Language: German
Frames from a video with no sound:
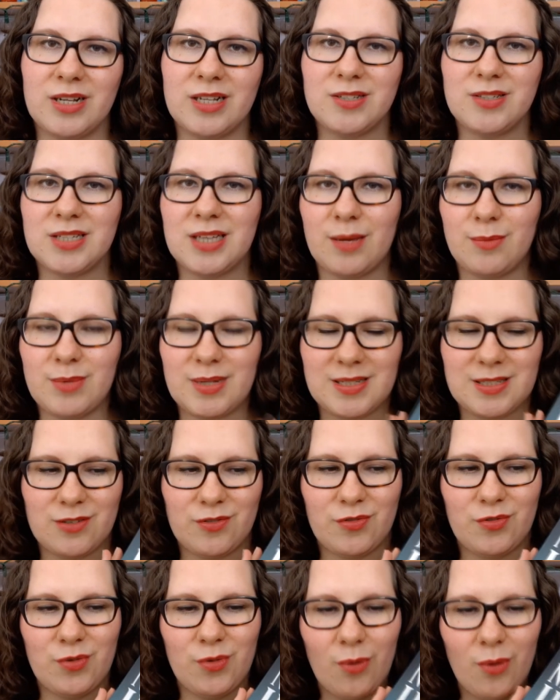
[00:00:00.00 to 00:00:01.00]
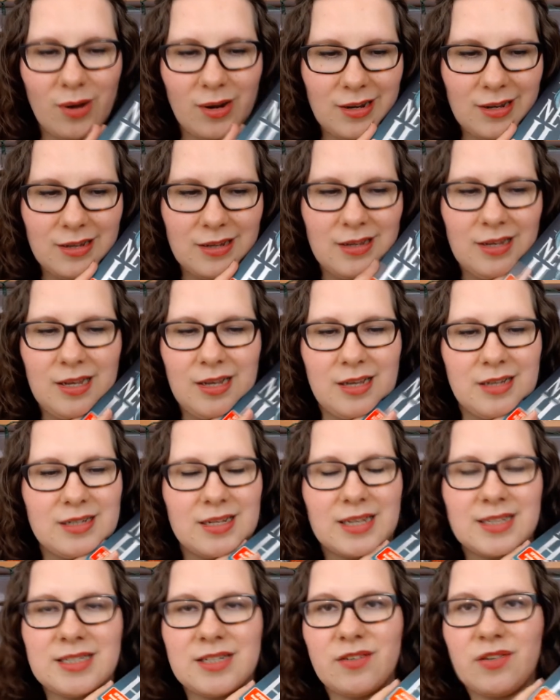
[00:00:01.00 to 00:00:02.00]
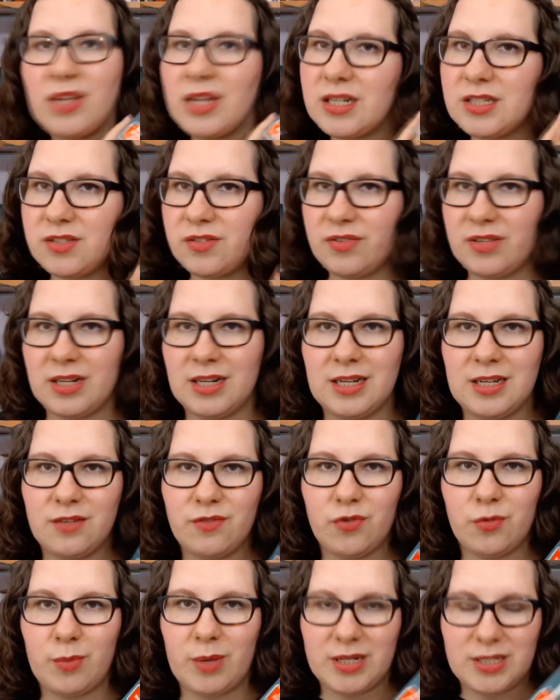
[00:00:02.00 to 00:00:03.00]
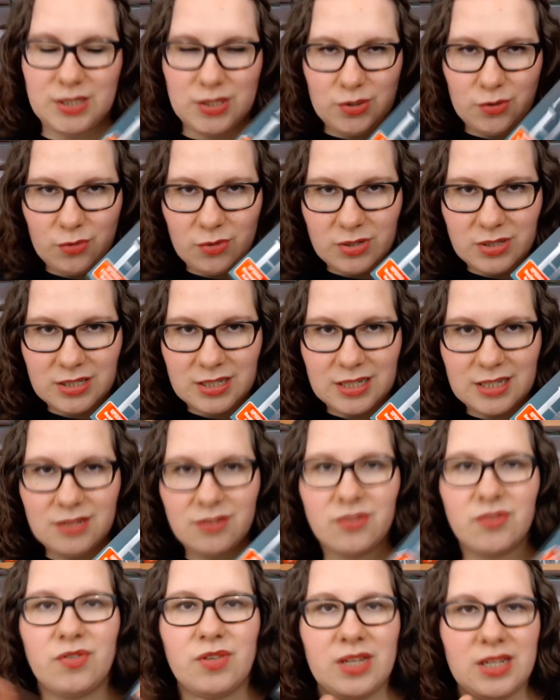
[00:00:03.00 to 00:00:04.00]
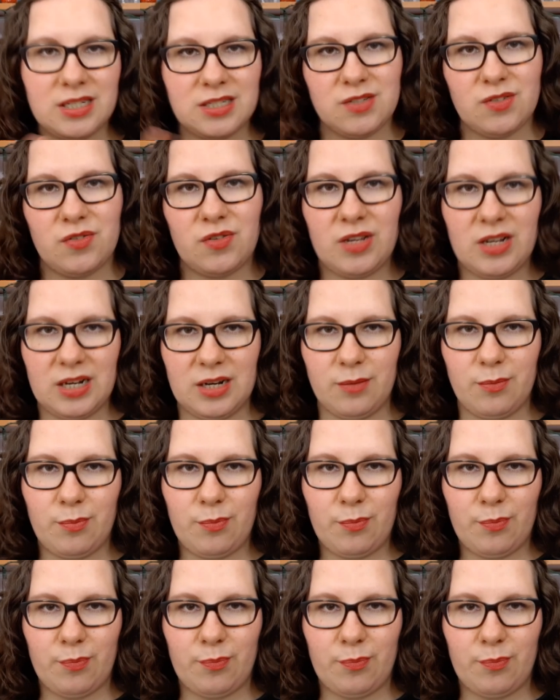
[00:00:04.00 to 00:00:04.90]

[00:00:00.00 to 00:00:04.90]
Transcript: Also ich habe das Gefühl, da sind viel zu viele Informationen drin und viel zu viele